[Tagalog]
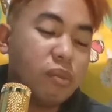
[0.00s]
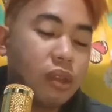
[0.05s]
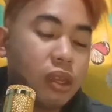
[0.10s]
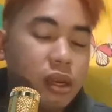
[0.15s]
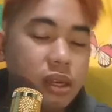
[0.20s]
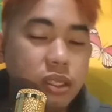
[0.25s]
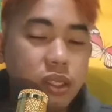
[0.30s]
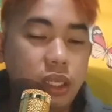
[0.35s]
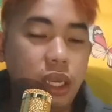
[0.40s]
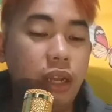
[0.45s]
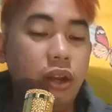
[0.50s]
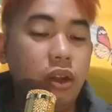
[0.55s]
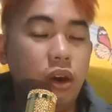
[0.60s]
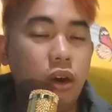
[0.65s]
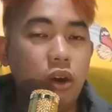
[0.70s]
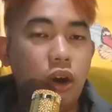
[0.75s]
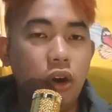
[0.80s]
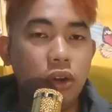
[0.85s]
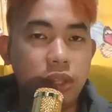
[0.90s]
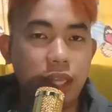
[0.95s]
Si ano,
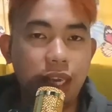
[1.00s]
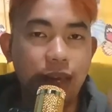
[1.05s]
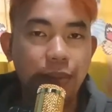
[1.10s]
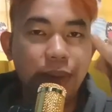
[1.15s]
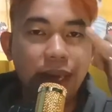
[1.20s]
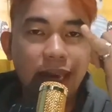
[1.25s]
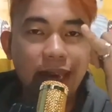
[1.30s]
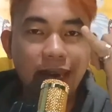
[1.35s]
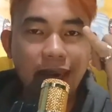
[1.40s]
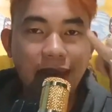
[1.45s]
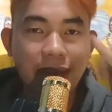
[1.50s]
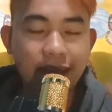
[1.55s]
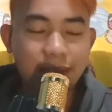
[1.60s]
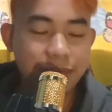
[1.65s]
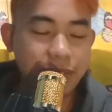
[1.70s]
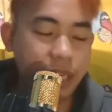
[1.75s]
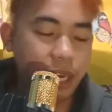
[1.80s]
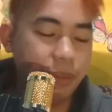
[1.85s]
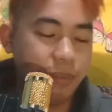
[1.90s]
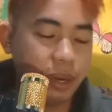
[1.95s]
Kong TV.
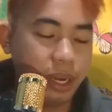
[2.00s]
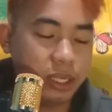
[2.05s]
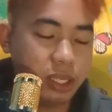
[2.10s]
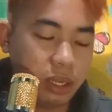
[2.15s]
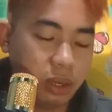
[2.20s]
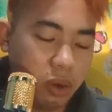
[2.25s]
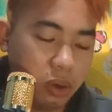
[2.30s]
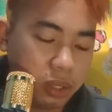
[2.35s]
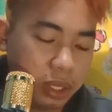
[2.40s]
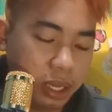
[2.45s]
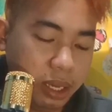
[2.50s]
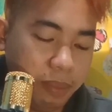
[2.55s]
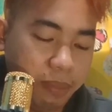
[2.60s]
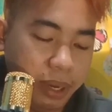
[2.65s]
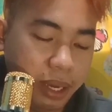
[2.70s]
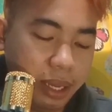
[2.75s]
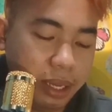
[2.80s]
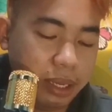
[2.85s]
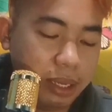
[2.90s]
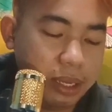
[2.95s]
Siyempre, si Kong
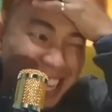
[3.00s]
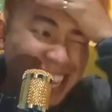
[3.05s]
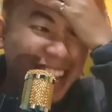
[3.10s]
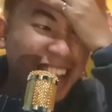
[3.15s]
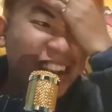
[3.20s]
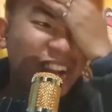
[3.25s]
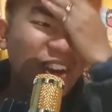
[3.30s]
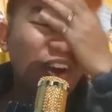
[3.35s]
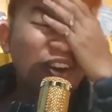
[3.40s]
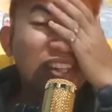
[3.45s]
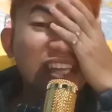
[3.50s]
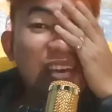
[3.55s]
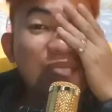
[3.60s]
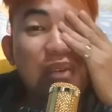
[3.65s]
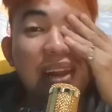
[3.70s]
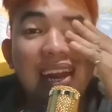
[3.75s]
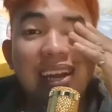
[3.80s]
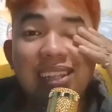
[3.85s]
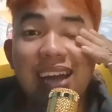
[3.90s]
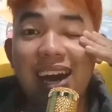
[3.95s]
TV. Kong TV
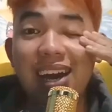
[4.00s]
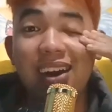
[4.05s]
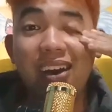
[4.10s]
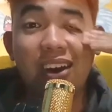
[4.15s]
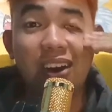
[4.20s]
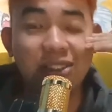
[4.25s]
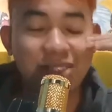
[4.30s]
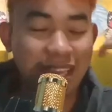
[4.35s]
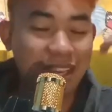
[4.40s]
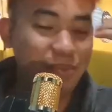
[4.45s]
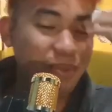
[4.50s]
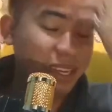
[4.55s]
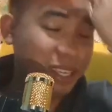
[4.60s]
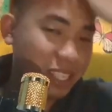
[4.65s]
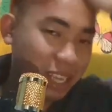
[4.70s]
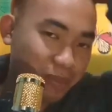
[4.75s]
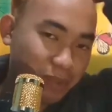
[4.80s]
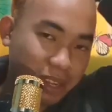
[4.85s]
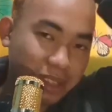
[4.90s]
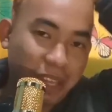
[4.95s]
lang tayo, Kong TV.
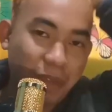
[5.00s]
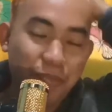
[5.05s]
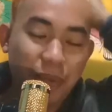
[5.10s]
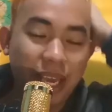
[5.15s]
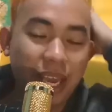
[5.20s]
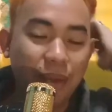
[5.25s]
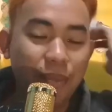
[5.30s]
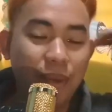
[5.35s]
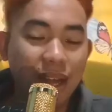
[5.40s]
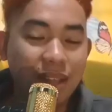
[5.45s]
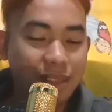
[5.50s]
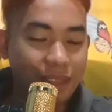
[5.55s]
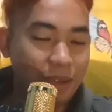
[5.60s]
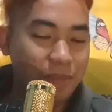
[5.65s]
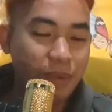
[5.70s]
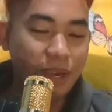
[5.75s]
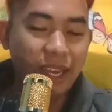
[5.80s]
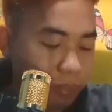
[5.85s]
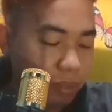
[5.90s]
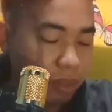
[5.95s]
Siyempre. Team Bayaman, Team
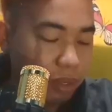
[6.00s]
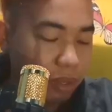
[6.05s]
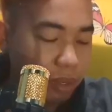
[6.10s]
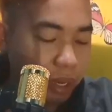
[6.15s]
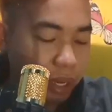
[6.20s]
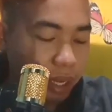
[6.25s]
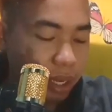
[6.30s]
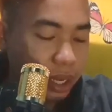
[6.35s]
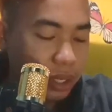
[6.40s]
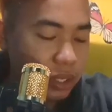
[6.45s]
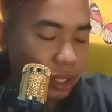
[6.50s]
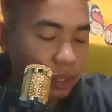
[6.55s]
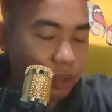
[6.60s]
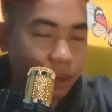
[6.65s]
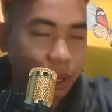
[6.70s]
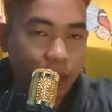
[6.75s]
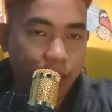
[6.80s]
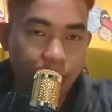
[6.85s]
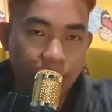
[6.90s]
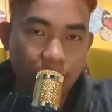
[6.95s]
Payaman. Ayun na, sino
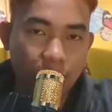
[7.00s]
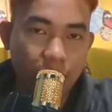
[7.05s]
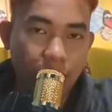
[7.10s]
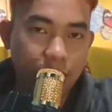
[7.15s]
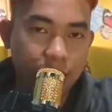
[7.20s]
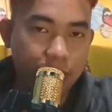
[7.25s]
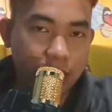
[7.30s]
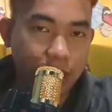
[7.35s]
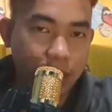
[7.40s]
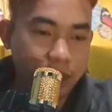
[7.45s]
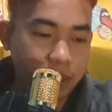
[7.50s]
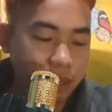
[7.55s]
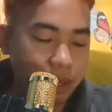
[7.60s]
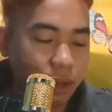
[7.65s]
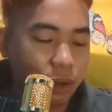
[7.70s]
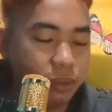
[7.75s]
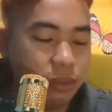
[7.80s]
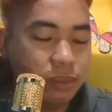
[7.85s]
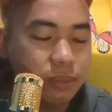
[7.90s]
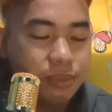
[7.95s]
kayo mananalo ng ano,
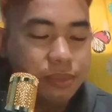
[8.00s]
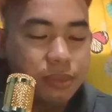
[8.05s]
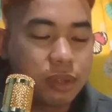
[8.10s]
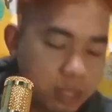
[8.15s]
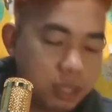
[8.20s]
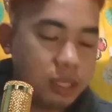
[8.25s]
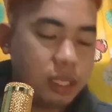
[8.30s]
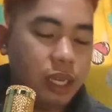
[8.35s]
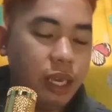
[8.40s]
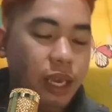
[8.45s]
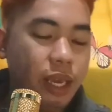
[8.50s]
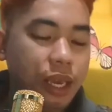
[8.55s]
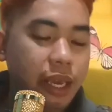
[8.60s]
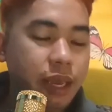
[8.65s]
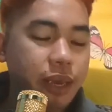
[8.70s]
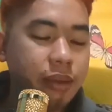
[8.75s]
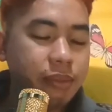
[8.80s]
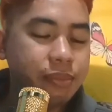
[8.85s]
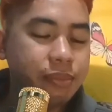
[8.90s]
load? Si